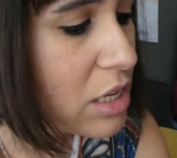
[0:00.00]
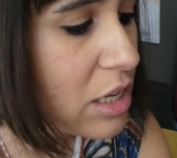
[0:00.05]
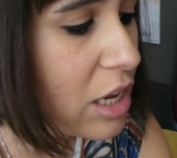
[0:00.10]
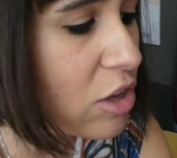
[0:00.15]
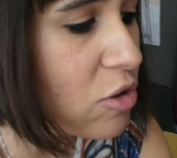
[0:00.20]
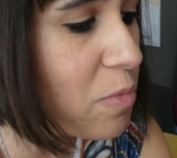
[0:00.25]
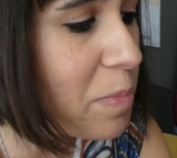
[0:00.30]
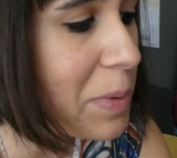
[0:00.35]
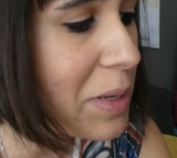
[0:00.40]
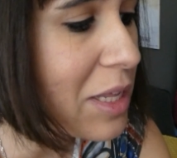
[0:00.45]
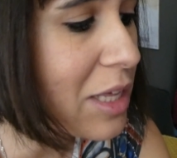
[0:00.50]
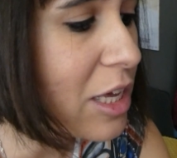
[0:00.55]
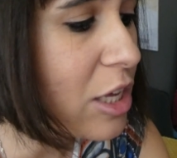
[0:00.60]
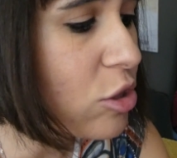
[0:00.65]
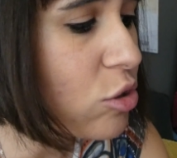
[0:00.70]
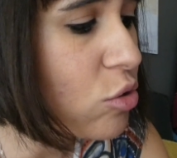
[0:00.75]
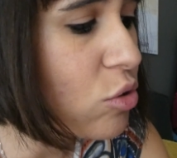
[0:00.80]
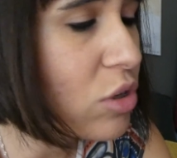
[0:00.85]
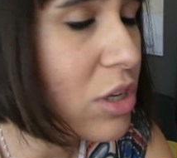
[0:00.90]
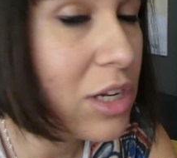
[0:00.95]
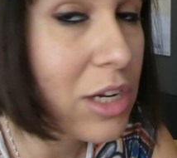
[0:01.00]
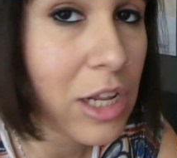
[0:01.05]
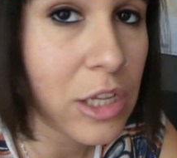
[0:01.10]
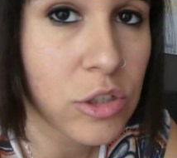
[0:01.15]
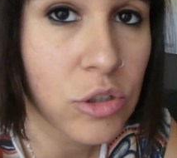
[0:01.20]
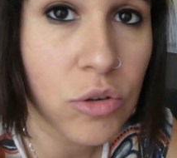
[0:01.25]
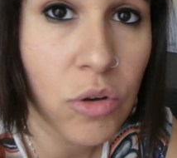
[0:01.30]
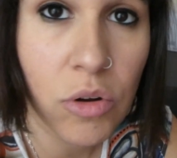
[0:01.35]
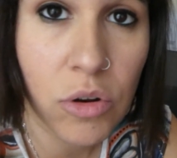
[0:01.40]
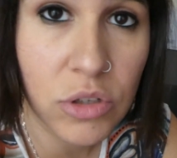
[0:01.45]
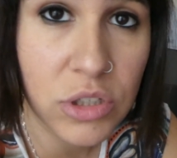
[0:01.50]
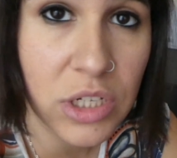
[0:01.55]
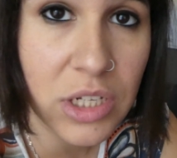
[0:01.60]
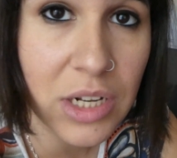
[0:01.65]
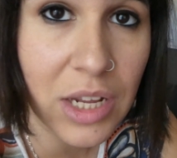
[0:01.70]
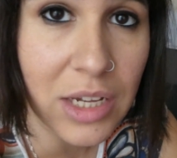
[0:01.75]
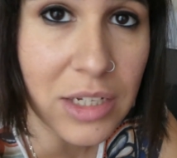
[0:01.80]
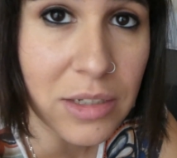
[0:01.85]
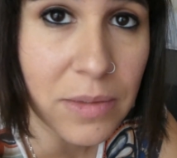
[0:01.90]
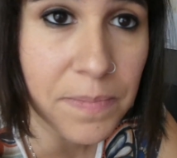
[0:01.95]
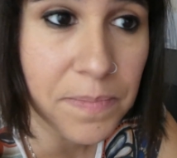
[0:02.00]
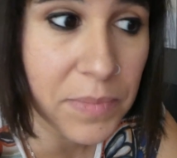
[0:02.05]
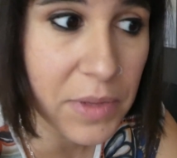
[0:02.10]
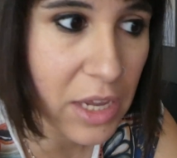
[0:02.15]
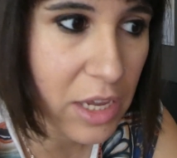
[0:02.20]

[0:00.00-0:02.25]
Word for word: que hay un periquito en las golosinas,